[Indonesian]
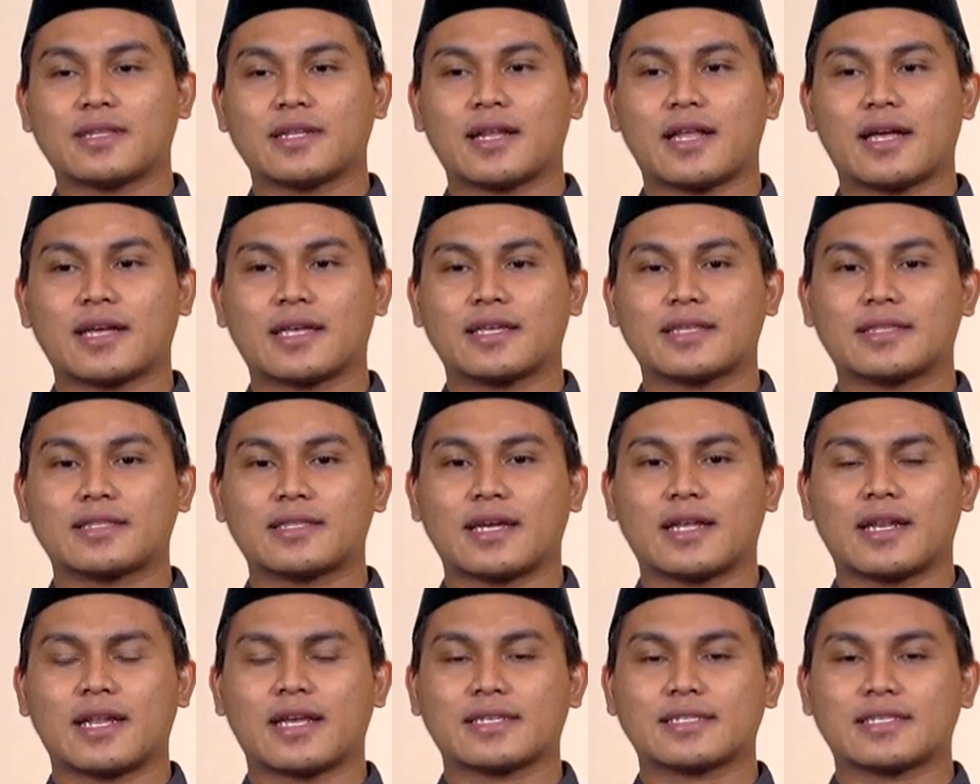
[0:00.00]
telah
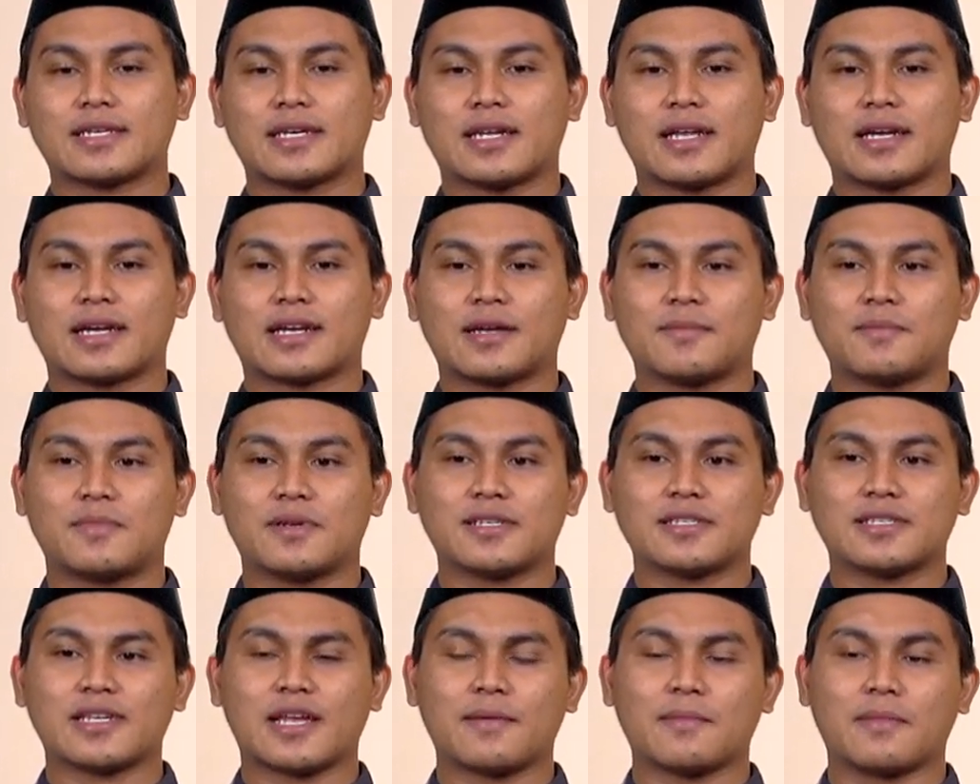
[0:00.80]
kita laksanakan
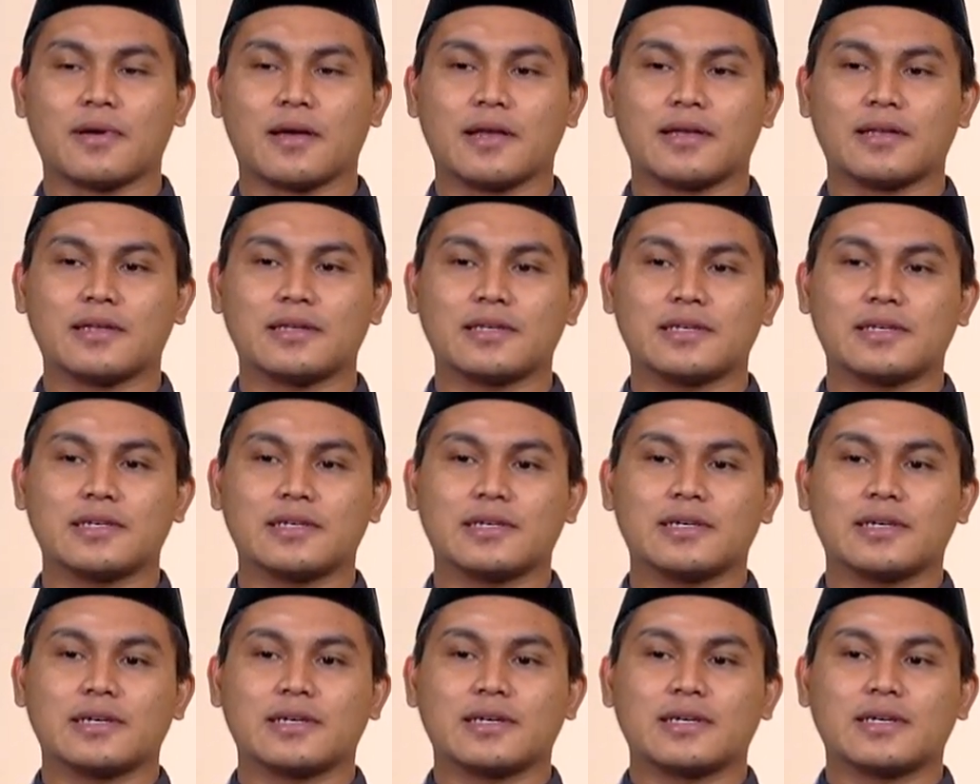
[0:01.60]
bersama,
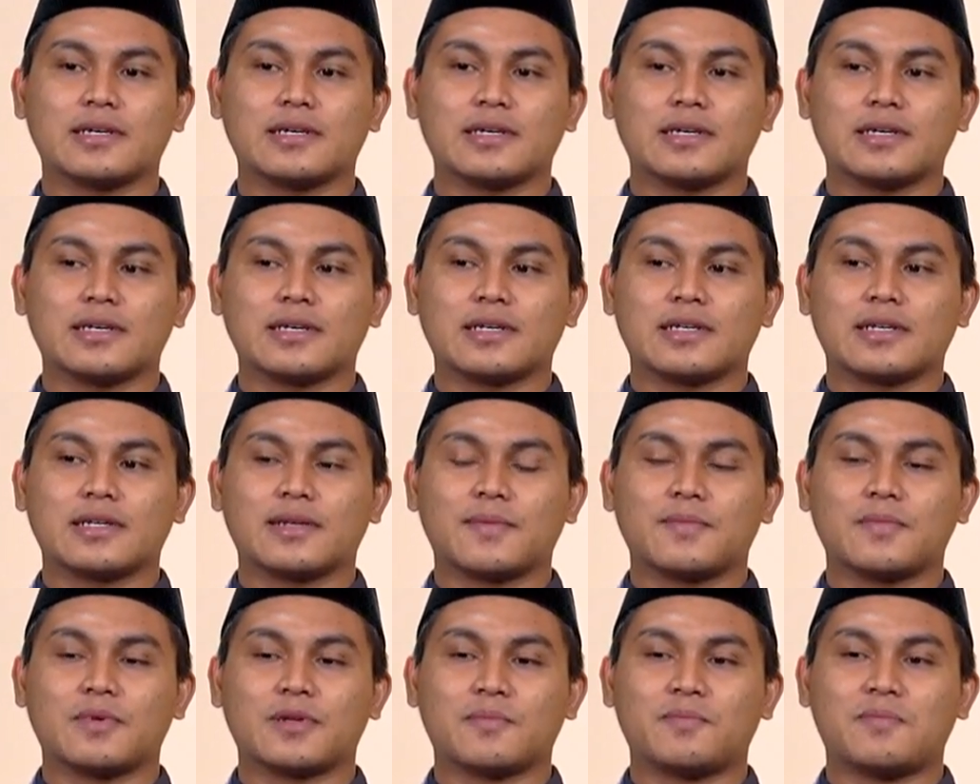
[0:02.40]

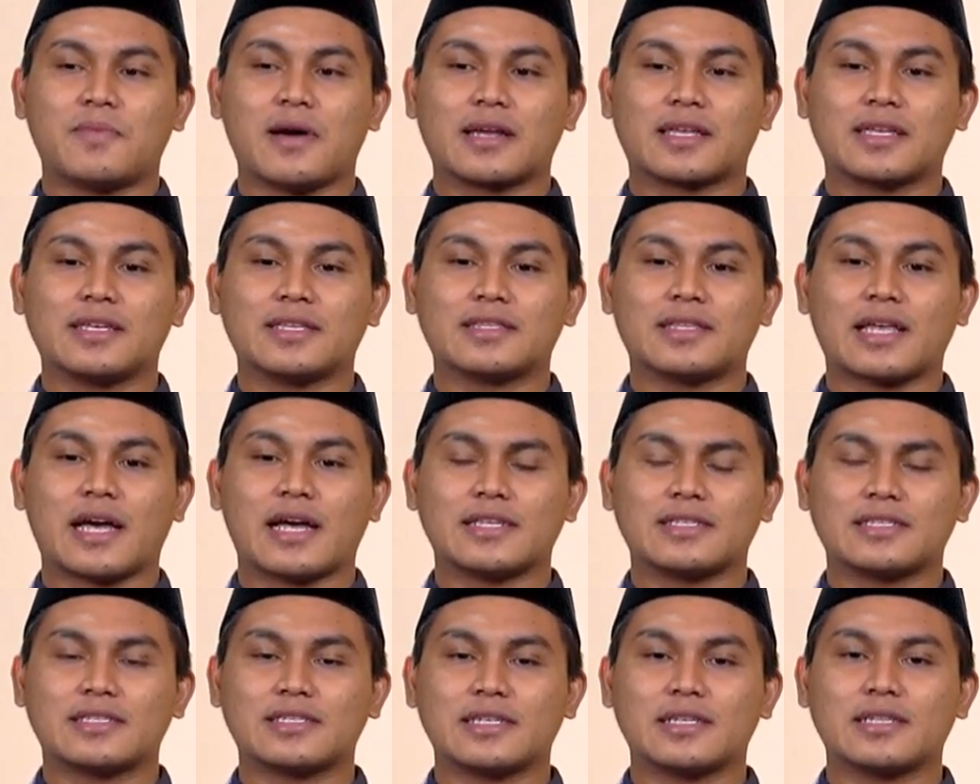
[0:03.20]
berbagi
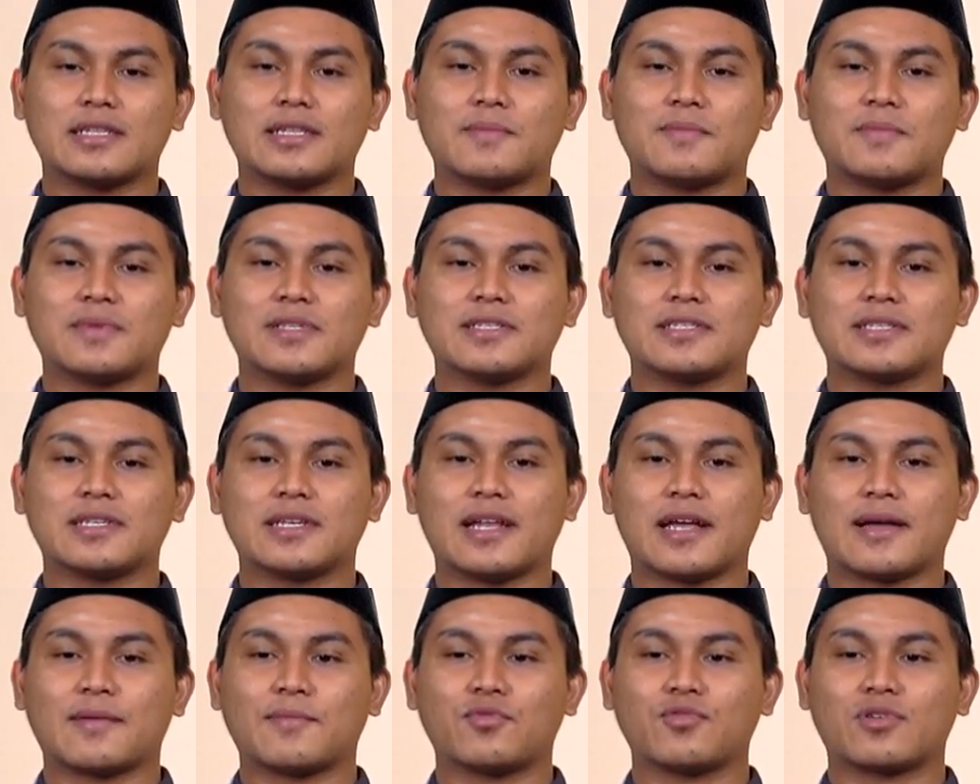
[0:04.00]
takjil
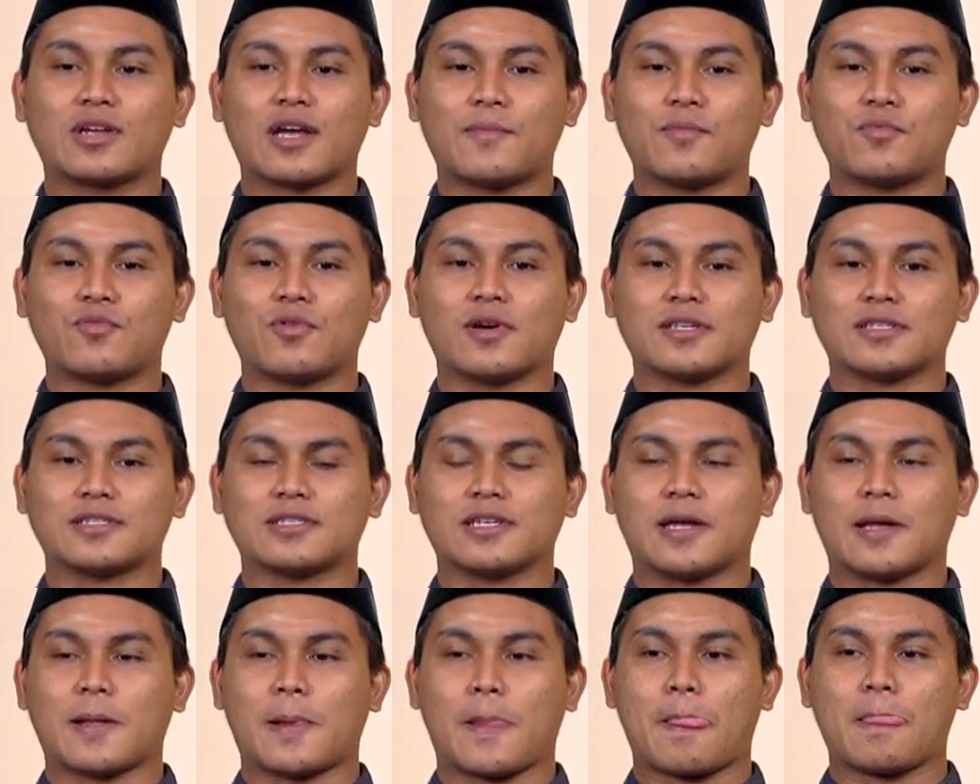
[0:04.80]
menjelang buka
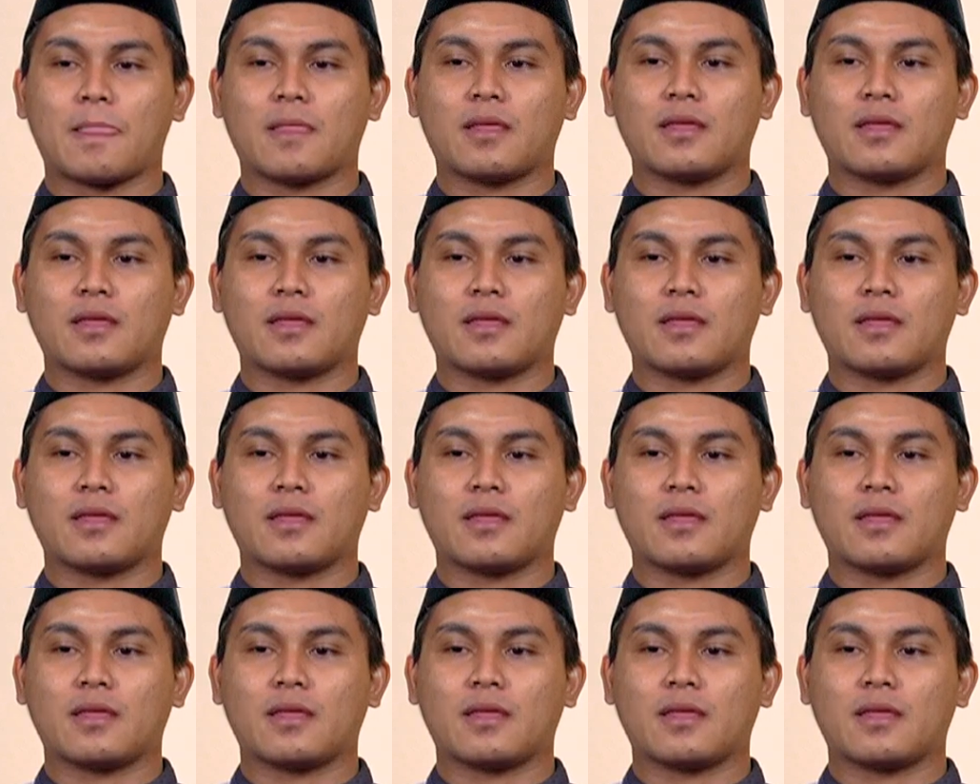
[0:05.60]
puasa,